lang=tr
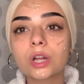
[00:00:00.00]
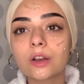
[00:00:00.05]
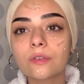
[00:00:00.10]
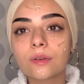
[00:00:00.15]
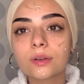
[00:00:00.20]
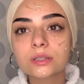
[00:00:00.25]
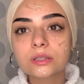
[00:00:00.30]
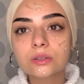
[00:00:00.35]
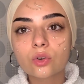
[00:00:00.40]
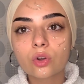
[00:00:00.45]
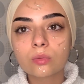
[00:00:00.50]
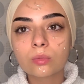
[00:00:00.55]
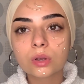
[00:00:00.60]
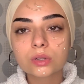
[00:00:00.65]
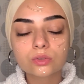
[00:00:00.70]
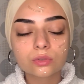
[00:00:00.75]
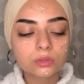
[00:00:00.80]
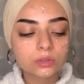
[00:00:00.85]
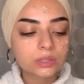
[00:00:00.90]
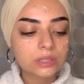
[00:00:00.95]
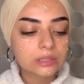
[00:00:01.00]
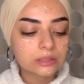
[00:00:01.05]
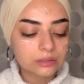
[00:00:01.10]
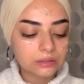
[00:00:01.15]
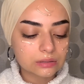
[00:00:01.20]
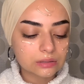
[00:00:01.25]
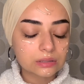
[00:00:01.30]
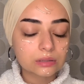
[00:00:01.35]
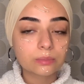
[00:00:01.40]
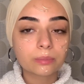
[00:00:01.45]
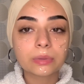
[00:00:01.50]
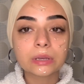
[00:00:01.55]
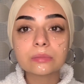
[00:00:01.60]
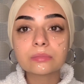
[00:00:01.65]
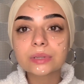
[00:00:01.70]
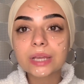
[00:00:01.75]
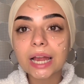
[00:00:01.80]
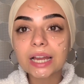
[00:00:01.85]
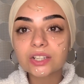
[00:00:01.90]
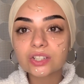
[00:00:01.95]
fazla koymak zorunda değilsiniz.
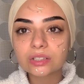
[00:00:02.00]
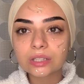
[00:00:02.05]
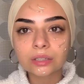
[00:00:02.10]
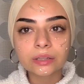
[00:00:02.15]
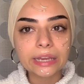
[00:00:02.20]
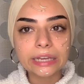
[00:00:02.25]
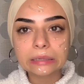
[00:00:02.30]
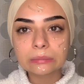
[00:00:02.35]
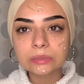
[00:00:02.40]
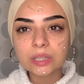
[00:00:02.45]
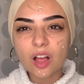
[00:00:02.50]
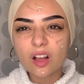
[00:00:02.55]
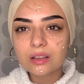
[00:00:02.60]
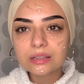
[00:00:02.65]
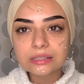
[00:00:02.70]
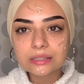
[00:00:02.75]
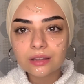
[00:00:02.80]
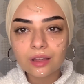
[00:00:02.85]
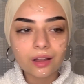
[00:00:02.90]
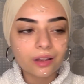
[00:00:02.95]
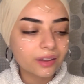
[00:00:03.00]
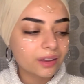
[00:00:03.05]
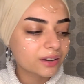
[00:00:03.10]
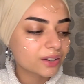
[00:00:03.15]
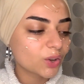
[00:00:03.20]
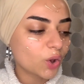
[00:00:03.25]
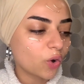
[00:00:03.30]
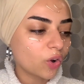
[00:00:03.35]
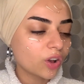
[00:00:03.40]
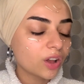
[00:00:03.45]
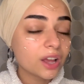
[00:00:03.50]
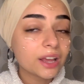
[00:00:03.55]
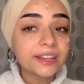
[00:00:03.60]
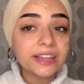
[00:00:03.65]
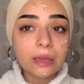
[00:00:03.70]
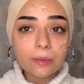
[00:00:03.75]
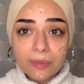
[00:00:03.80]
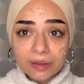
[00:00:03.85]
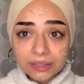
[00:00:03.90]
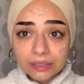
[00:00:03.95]
Benim gerçekten elimin asla ayarı yok.
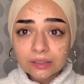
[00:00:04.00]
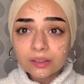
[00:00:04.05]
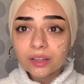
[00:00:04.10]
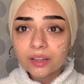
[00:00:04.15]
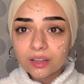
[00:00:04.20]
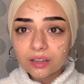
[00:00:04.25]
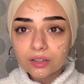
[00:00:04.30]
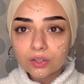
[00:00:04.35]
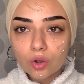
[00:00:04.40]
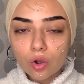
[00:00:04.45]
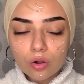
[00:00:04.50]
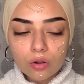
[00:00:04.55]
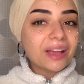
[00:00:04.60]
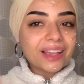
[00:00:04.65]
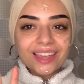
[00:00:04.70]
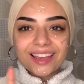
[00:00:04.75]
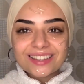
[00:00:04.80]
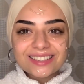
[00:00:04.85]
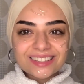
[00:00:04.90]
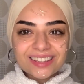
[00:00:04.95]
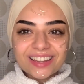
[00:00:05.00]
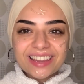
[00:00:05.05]
Yemekte de ayarı yok. Makyajda da